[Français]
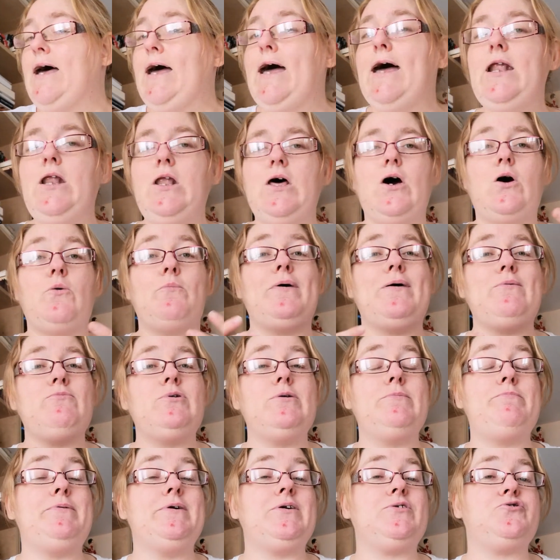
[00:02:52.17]
Alors, ben
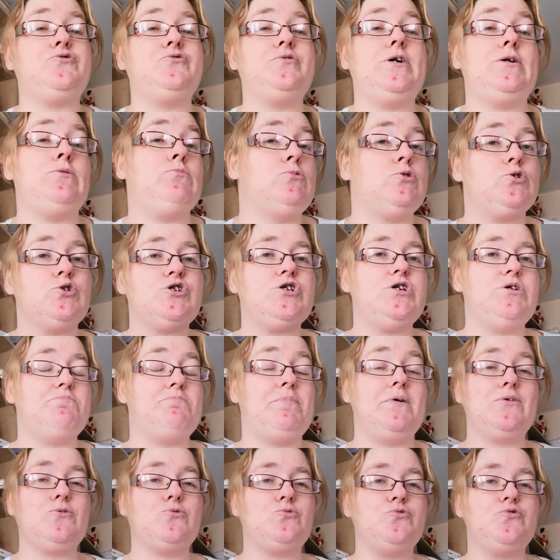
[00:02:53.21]
moi personnellement, je n'ai
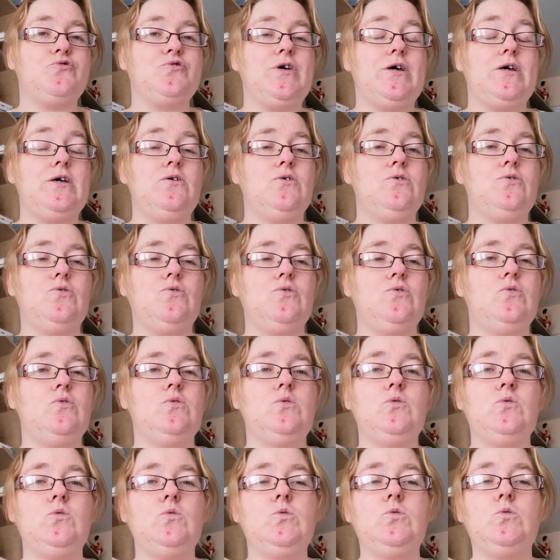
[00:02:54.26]
pas de conseils.
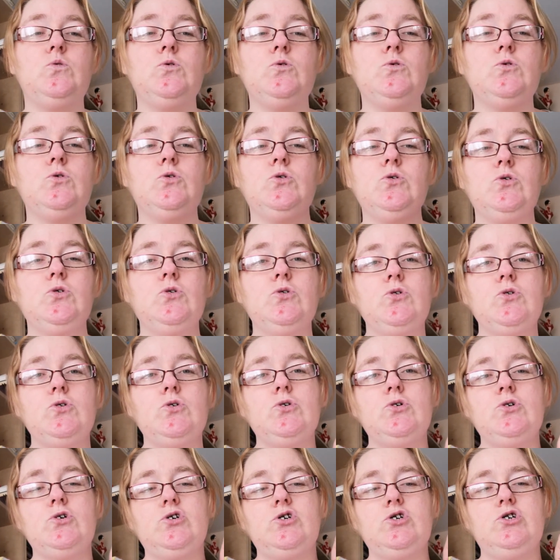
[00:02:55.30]
Euh,
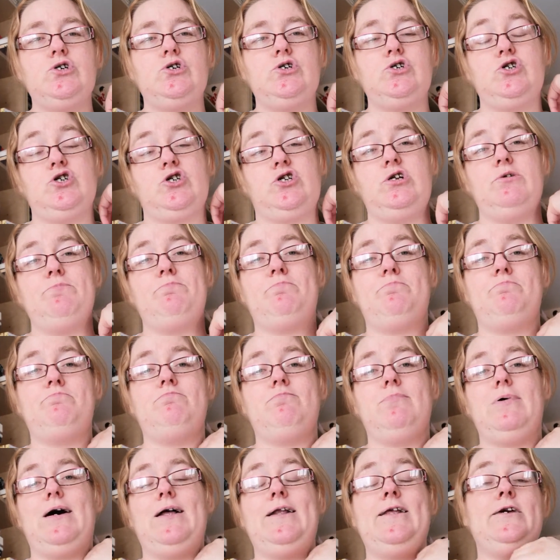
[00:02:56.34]
je n'ai
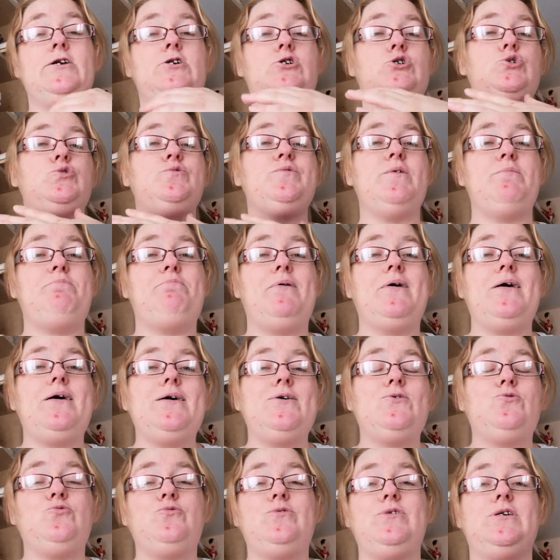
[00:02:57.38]
allez, je ne vais
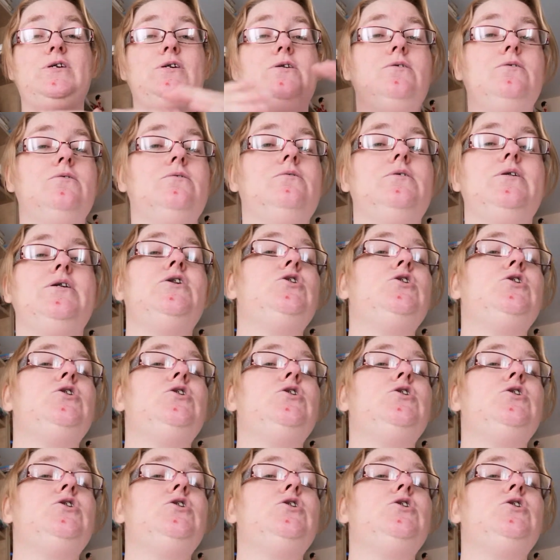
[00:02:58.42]
pas donner euh,